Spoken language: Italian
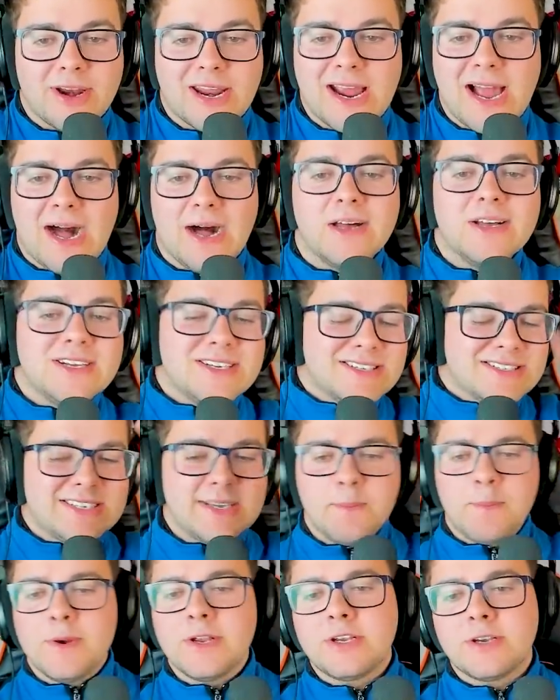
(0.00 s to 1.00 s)
raga
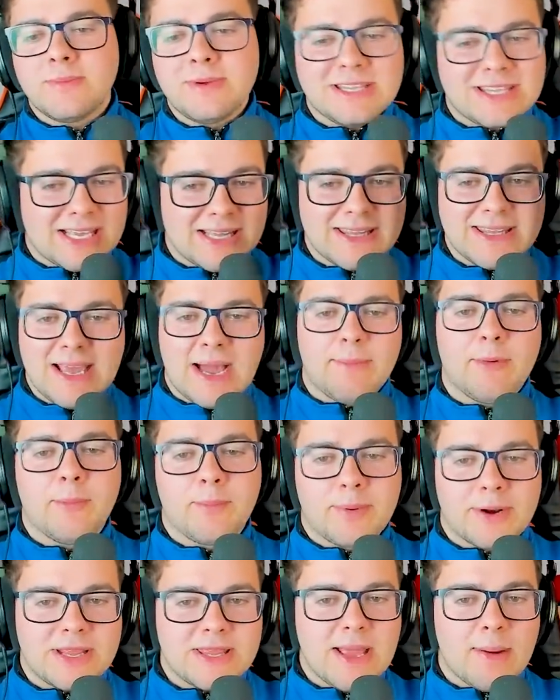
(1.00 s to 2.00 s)
Semplicemente andiamo
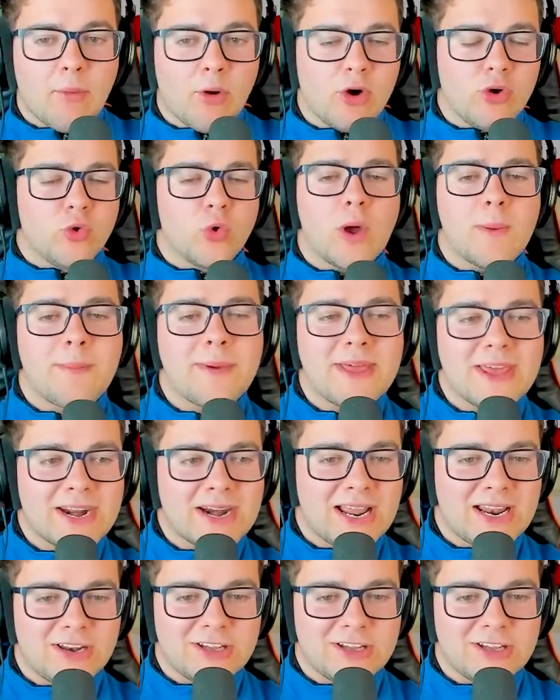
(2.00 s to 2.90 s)
Prendiamo il 2 per